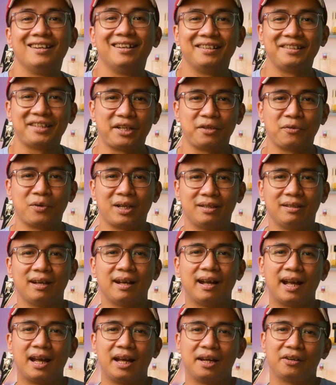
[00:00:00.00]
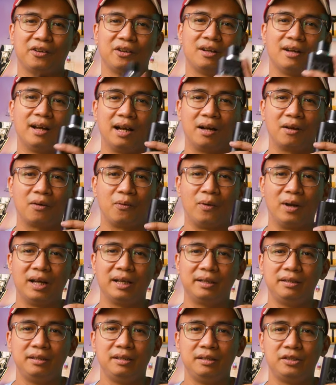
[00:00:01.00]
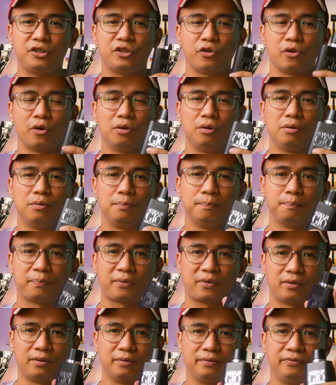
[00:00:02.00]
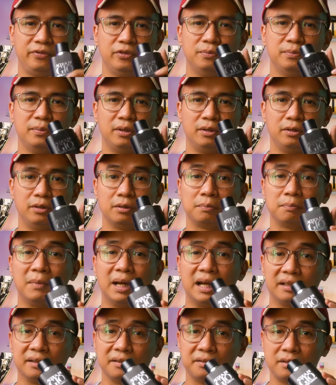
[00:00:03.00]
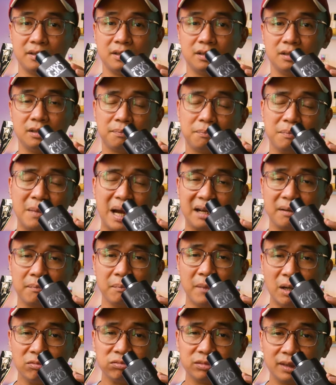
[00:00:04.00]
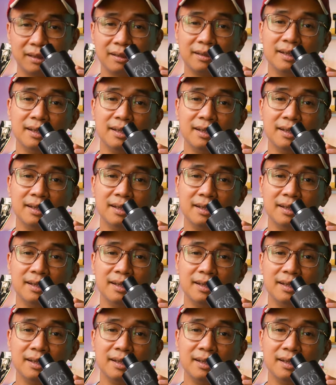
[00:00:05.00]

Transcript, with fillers: chai nước hoa thứ hai đó là Acqua di Giò Profumo, bản chữ bạc bóng nhá.